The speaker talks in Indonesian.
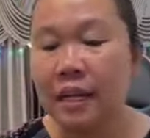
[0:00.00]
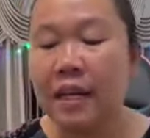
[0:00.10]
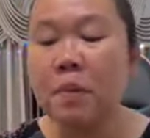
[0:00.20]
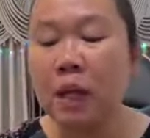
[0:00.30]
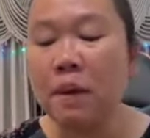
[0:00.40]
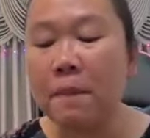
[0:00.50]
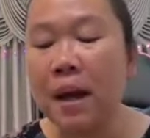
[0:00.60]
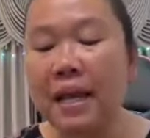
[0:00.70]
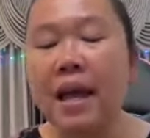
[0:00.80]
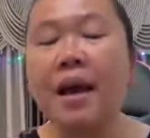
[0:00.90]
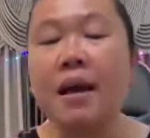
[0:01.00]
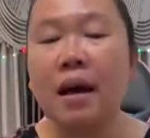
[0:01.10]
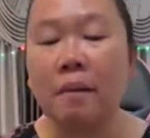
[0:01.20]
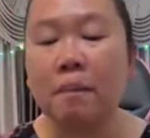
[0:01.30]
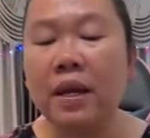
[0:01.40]
Jadi buat mbak-mbaknya
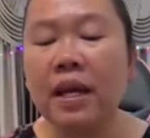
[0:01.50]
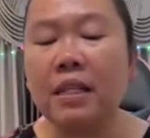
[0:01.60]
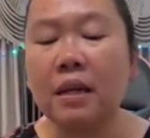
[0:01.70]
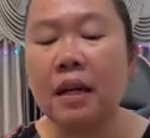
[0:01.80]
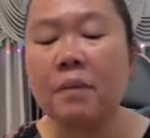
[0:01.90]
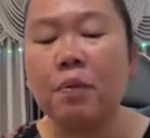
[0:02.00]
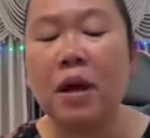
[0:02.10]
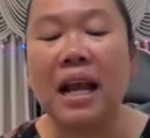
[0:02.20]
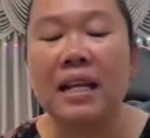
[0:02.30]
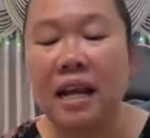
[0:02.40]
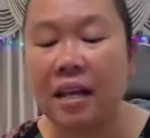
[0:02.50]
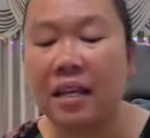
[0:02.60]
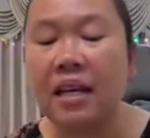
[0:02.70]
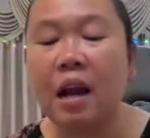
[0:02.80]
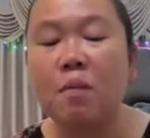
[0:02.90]
uh, pikir seribu kali
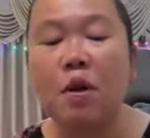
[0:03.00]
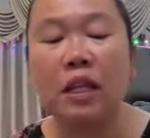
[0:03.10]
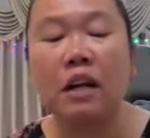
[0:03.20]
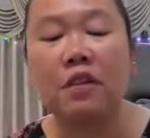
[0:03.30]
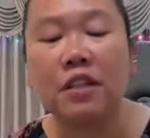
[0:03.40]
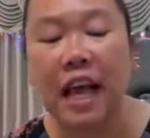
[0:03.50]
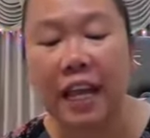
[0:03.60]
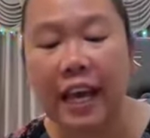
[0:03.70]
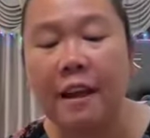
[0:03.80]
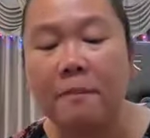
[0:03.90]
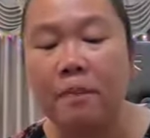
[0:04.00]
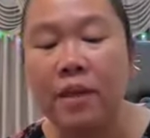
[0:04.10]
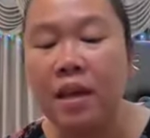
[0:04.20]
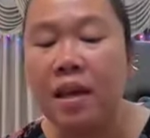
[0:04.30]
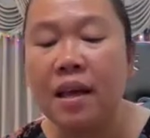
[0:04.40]
lagi kalau mau telepon saya,
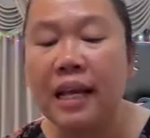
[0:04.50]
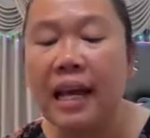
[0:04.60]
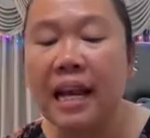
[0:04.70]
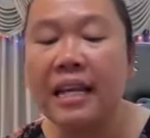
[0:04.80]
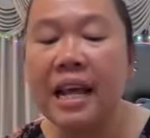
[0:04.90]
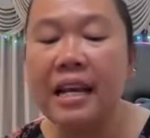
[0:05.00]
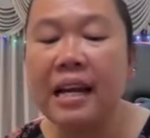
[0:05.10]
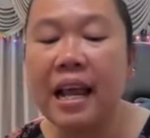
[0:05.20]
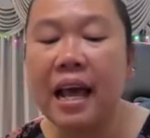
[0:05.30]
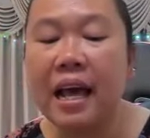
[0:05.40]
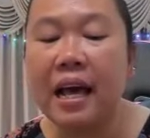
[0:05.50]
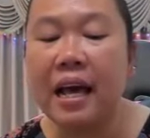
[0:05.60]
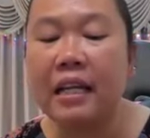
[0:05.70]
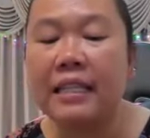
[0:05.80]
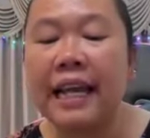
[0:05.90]
karena ini adalah
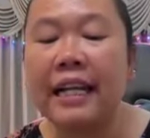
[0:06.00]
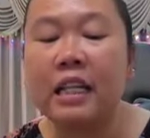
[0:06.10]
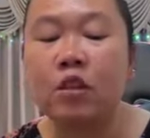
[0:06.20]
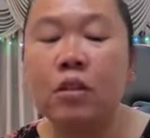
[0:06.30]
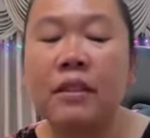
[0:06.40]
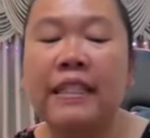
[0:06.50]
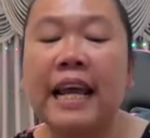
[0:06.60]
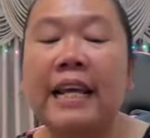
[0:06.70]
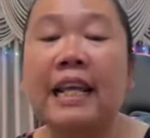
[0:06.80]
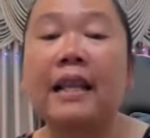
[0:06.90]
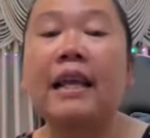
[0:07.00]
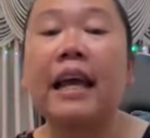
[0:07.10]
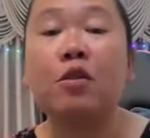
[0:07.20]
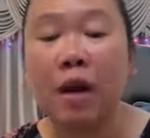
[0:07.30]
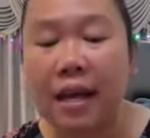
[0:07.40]
uh, channel channel
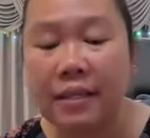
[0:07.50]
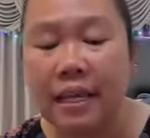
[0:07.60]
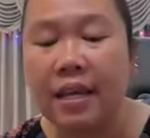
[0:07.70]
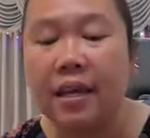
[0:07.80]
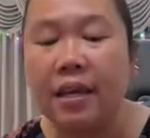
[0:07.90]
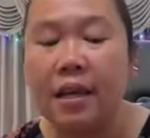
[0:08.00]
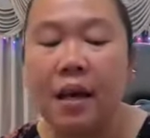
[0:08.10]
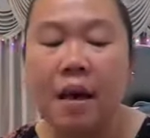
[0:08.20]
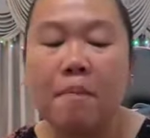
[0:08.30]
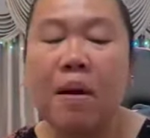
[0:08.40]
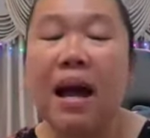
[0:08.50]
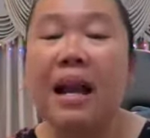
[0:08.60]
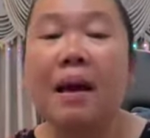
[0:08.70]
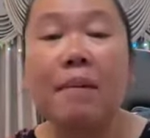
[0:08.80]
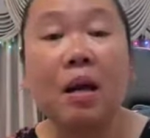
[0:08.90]
edukasi
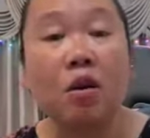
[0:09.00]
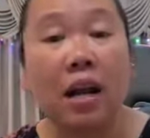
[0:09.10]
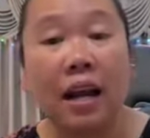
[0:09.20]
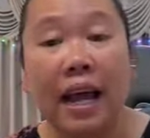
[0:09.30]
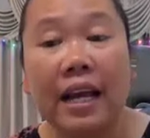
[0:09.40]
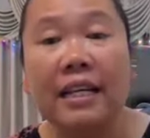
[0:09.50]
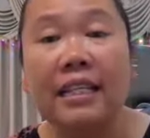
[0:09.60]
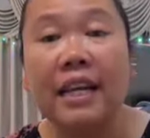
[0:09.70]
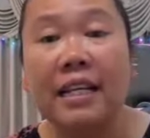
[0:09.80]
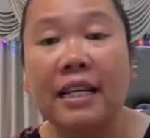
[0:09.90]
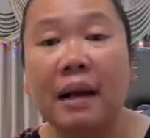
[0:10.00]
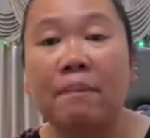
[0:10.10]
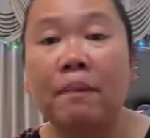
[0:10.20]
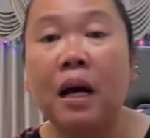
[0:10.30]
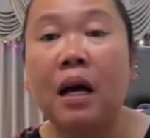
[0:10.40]
pengalaman orang lain
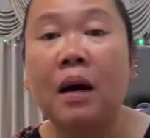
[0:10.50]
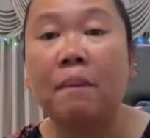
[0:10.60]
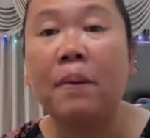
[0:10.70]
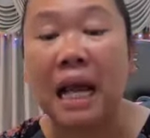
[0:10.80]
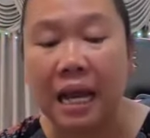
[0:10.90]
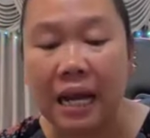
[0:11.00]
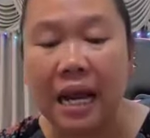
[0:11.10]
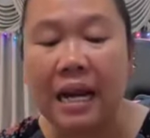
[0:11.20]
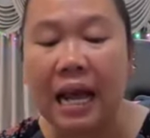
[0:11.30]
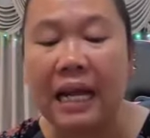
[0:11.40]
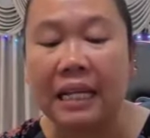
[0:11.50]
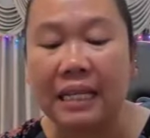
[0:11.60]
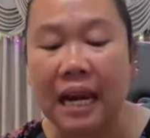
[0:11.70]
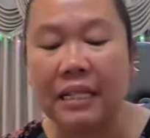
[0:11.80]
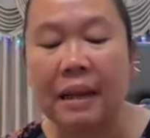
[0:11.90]
dijadikan uh, pegangan agar
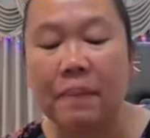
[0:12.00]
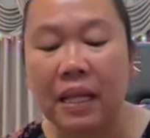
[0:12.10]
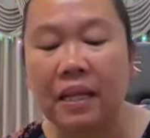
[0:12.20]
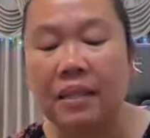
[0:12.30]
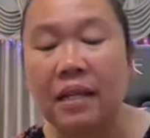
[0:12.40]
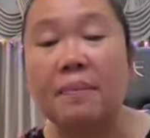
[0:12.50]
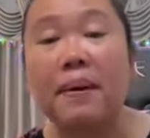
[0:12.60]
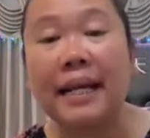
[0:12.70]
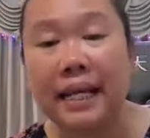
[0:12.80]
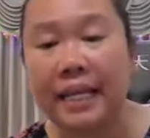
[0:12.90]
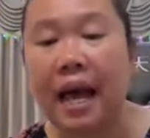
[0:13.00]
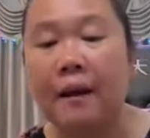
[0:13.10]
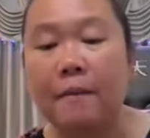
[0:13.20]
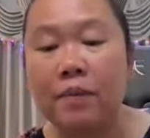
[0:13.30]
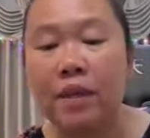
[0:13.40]
jangan sampai terjadi pada kita.
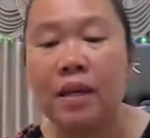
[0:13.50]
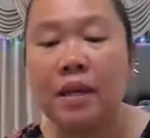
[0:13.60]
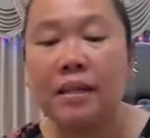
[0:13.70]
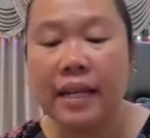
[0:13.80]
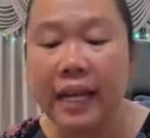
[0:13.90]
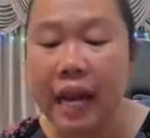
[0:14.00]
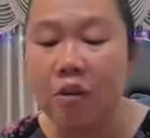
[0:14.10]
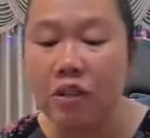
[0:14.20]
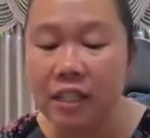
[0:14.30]
Jadi kalau